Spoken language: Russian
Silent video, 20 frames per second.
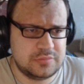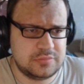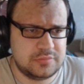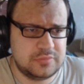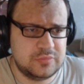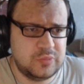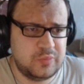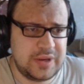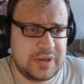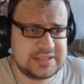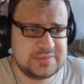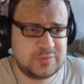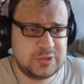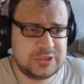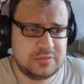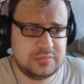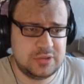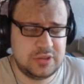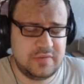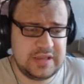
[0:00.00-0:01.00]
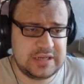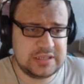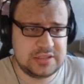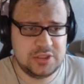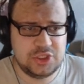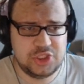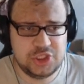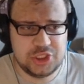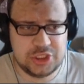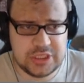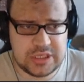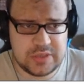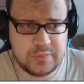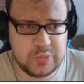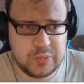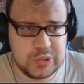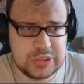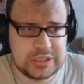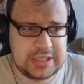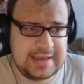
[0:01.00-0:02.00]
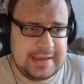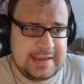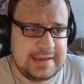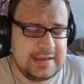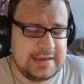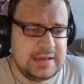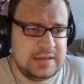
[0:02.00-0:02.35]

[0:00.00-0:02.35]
Мы ну, посмотрим на верхние 4 пункта,